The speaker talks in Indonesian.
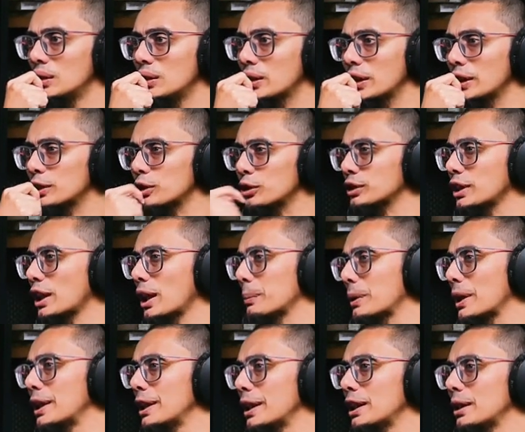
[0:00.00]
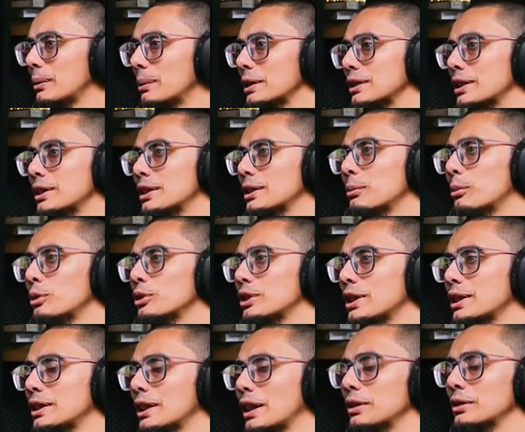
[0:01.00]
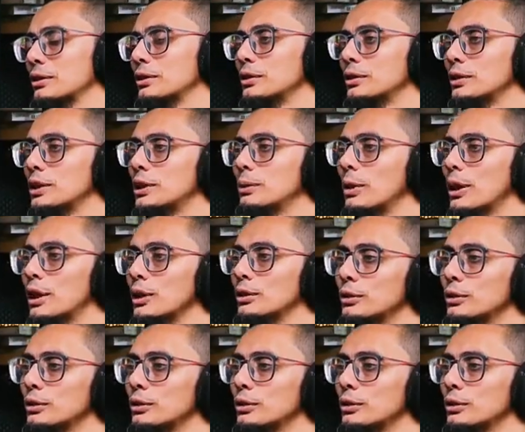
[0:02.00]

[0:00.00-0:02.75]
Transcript: Oke, okay, terus cara brandingnya Mas tadi mau cerita tuh. Gimana